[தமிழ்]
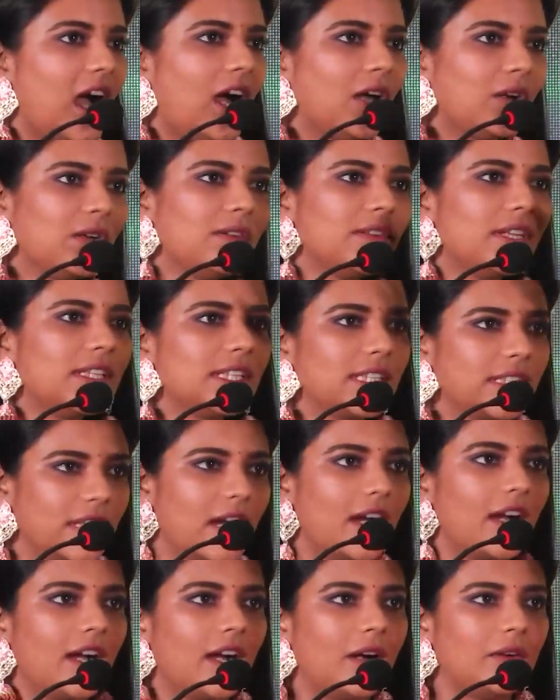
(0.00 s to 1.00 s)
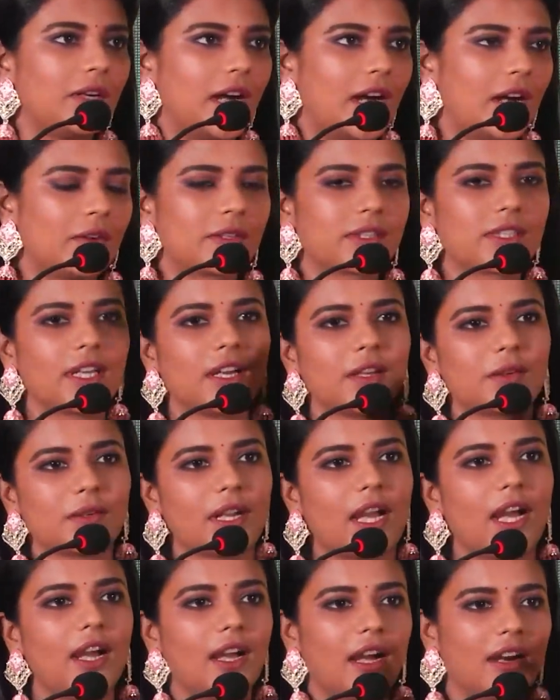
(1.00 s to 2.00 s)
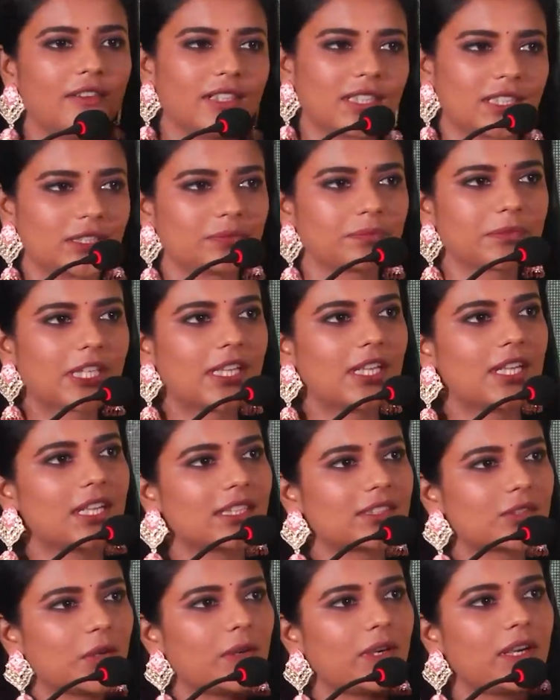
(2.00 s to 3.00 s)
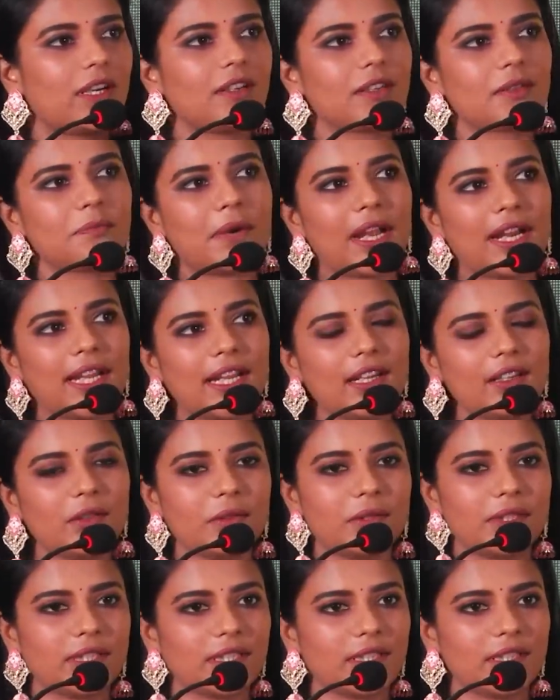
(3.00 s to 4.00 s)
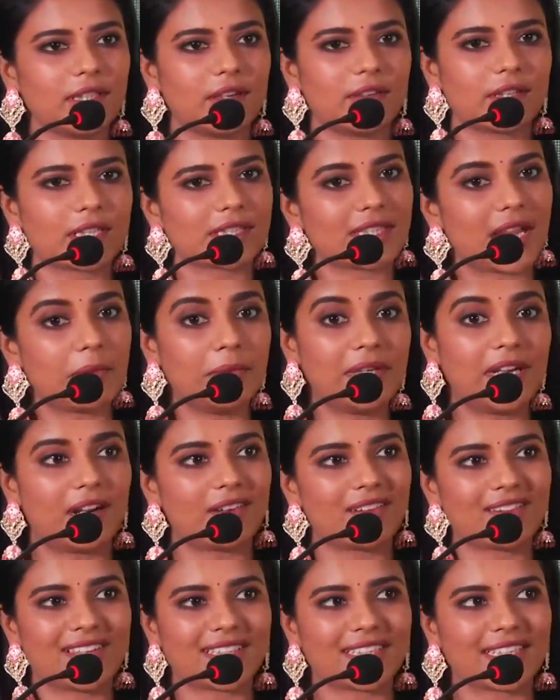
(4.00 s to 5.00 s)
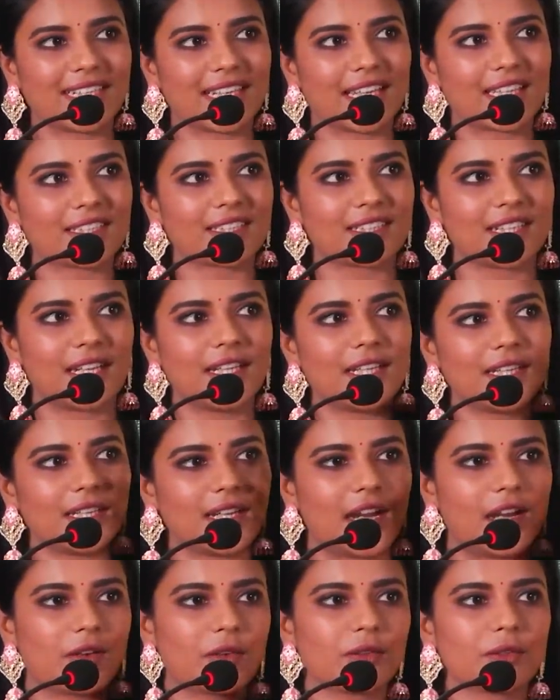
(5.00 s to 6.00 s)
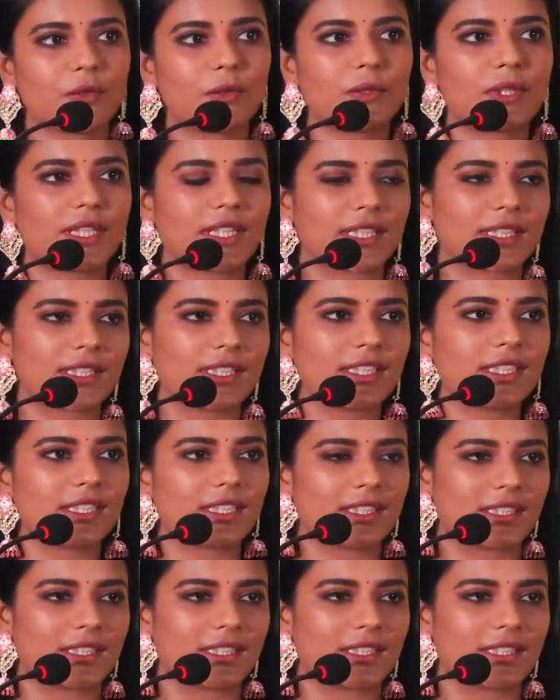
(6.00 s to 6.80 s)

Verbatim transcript: அருண் வந்து அவர் தான் அருண் அவருக்கு ஸோ மலையாளம் வந்து அவருக்கு தமிழ் அவ்வளோவா தெரியாததுனால அருண் கூட இருந்து